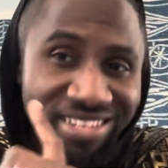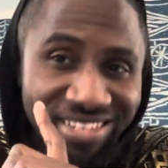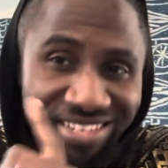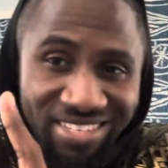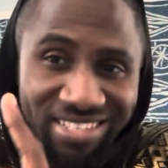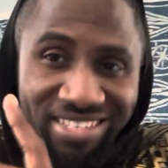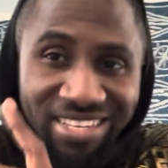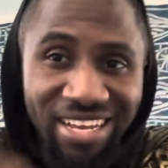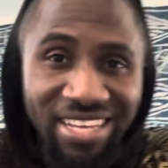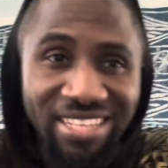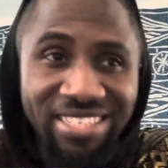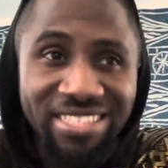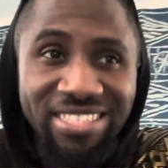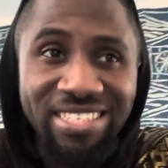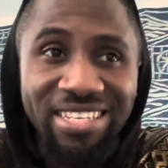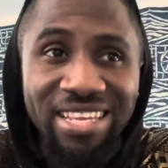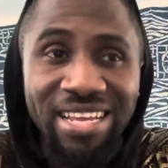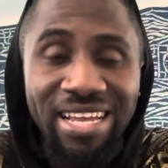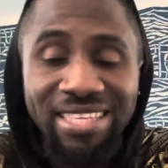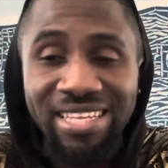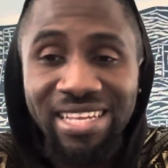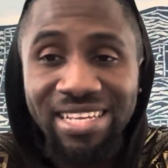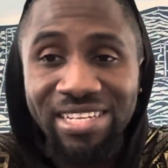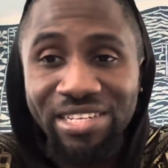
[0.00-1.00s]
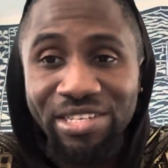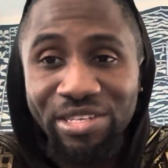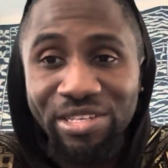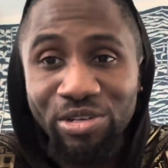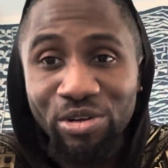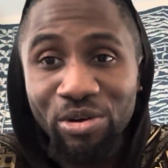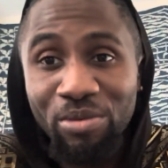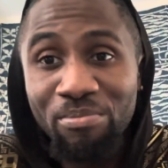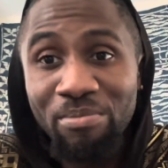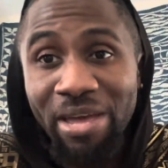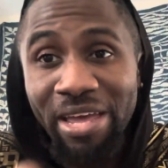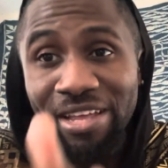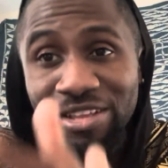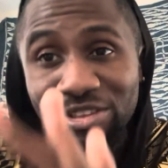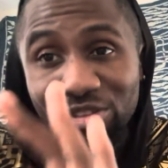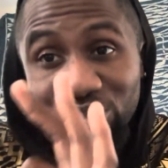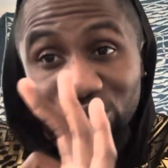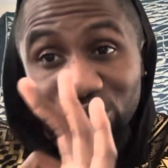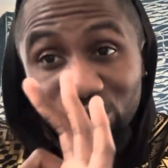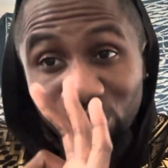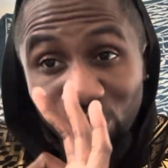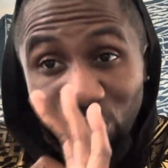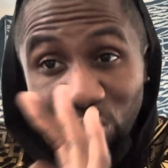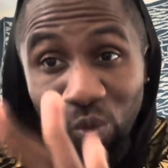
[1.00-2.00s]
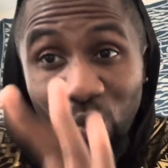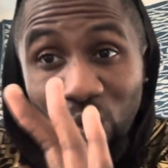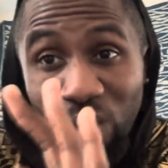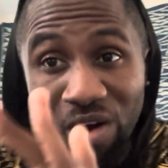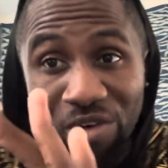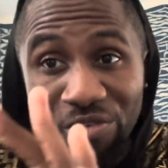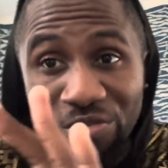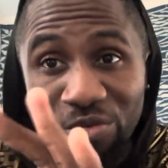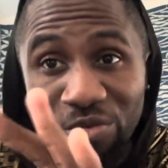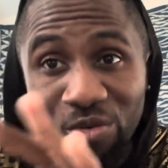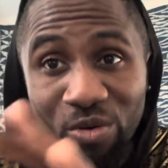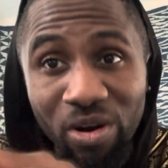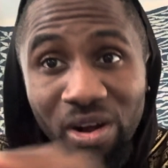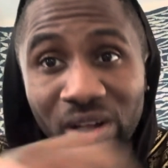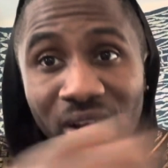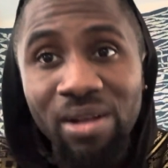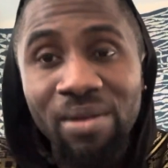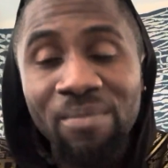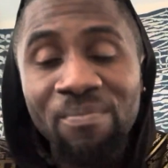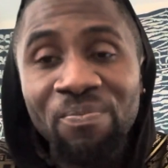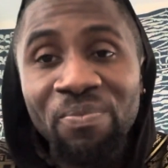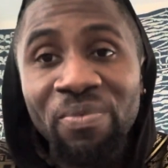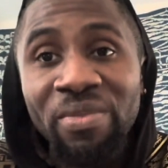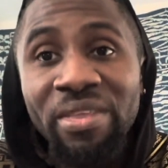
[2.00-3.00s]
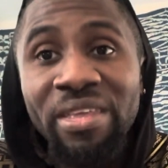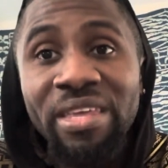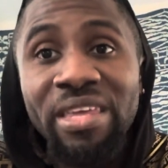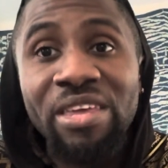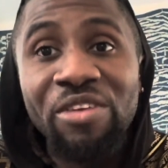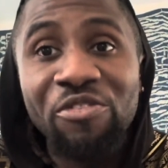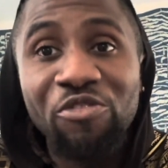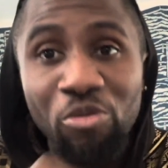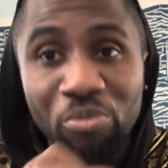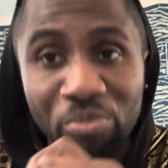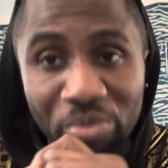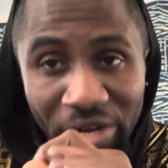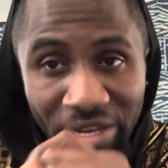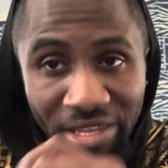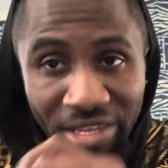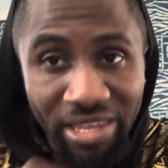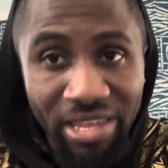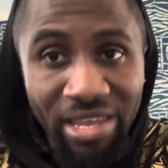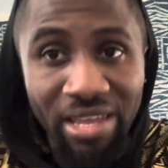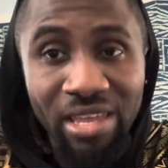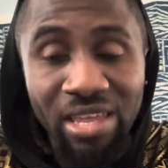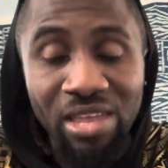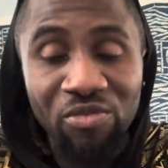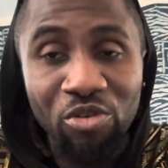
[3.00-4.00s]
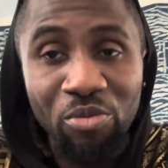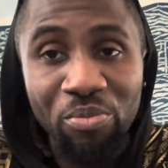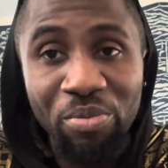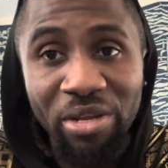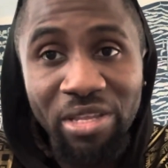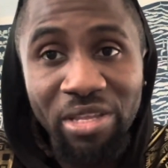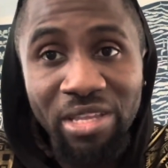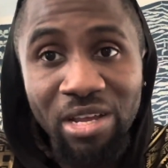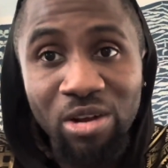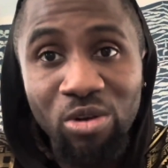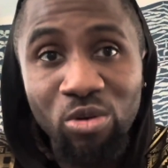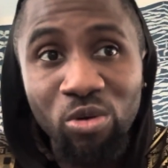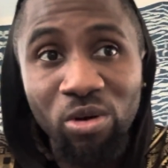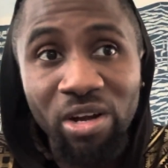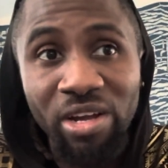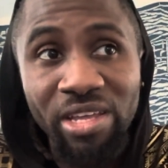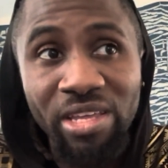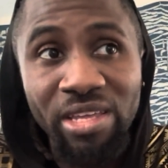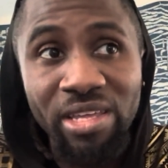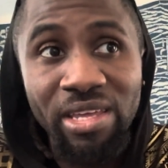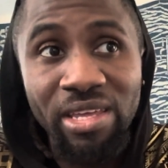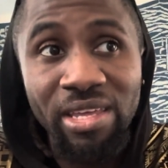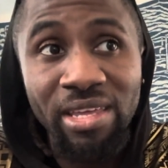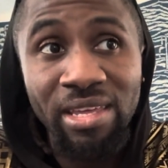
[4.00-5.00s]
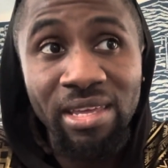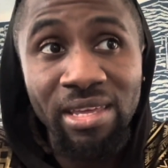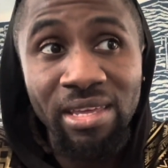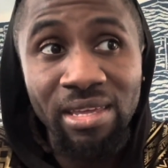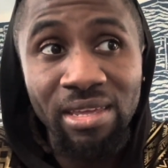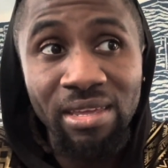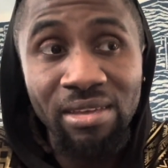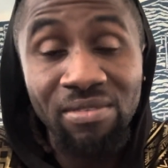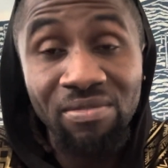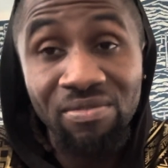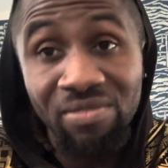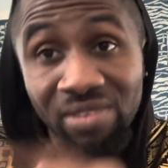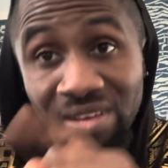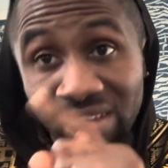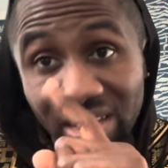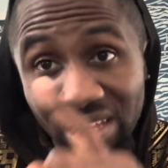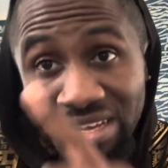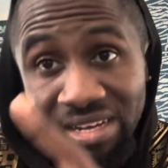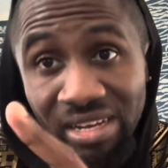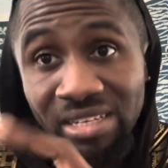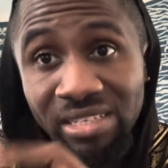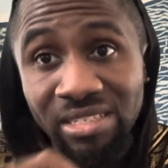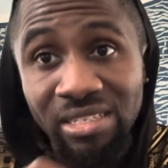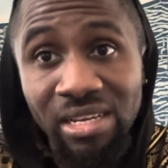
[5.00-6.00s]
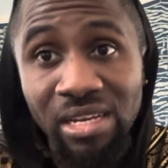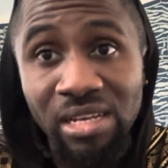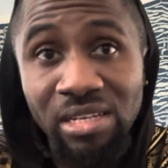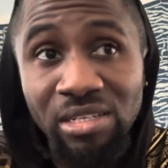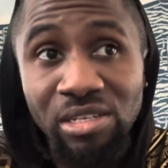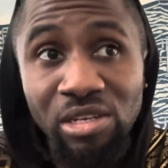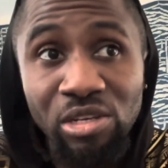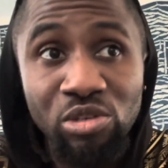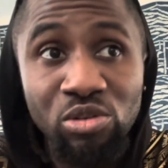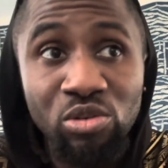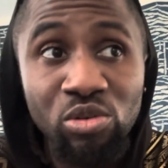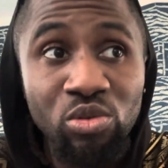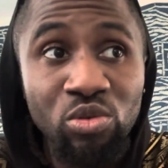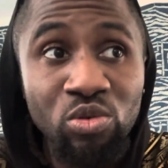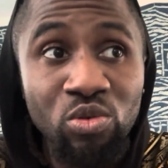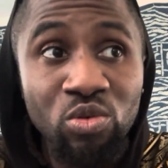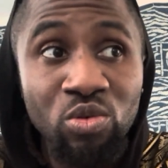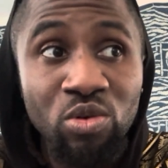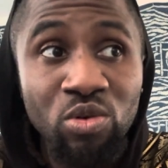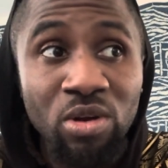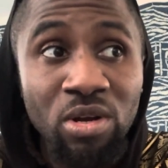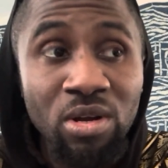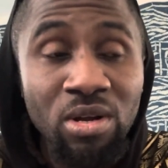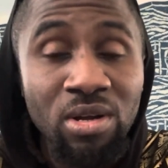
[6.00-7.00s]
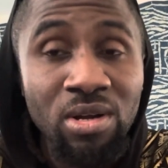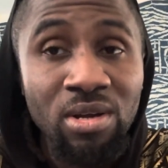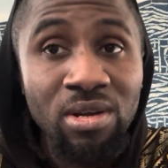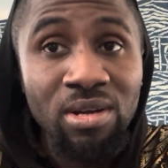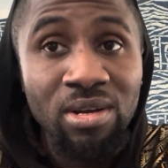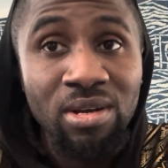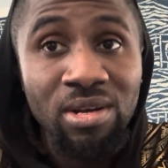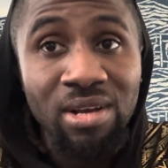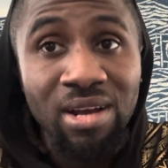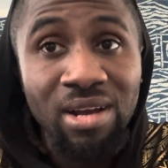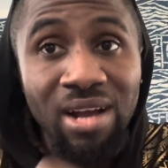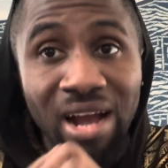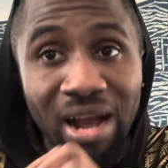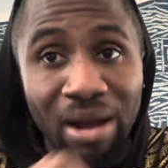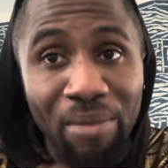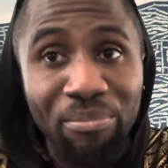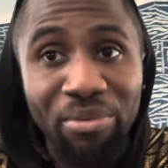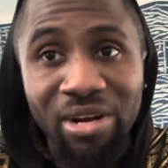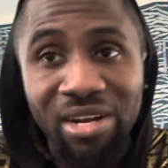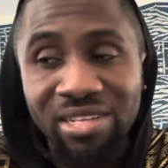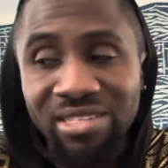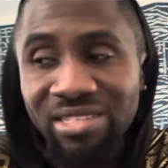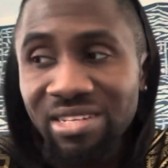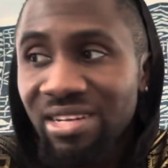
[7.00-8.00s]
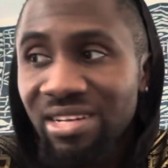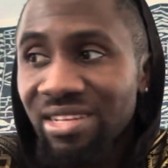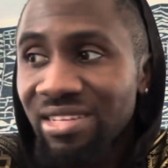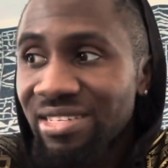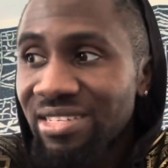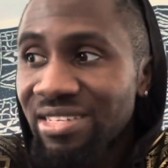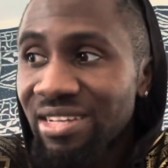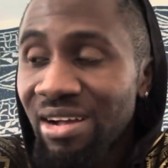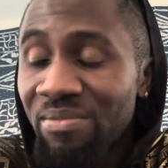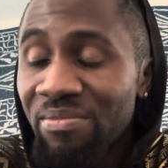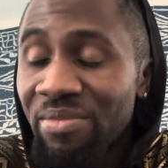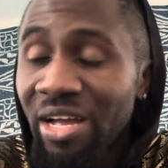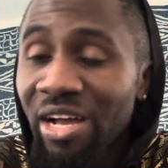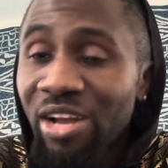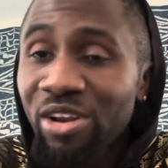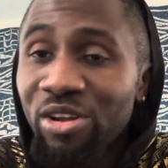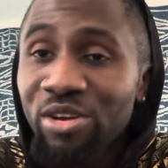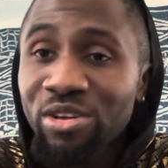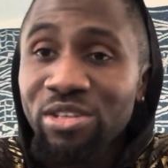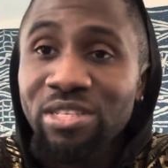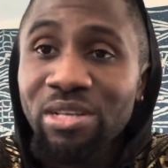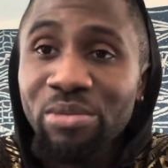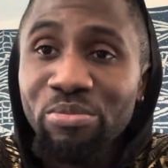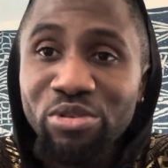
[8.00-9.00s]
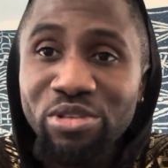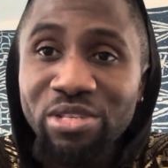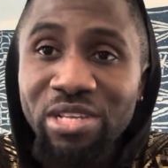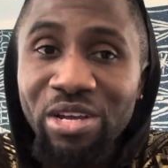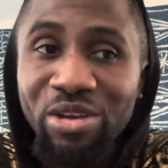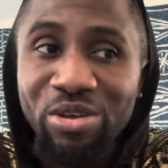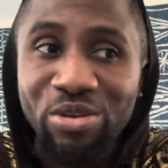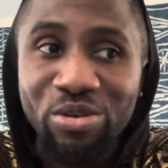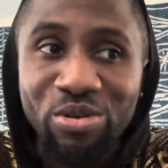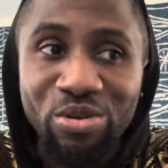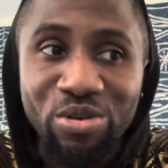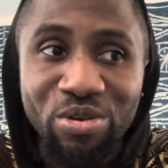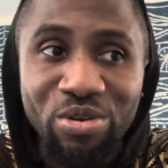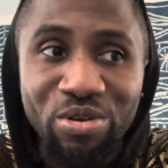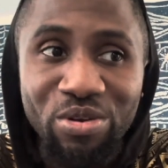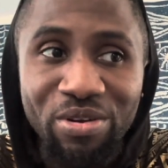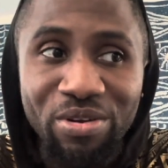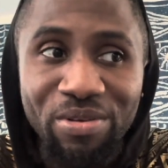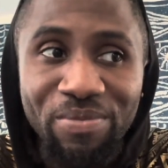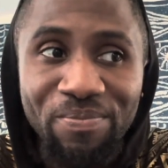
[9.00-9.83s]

ça attire l'attention, mais trois fois, il faut prêter, il faut prêter l'oreille et faire des recherches et surtout apprendre ensemble. Alors, c'est pour ça que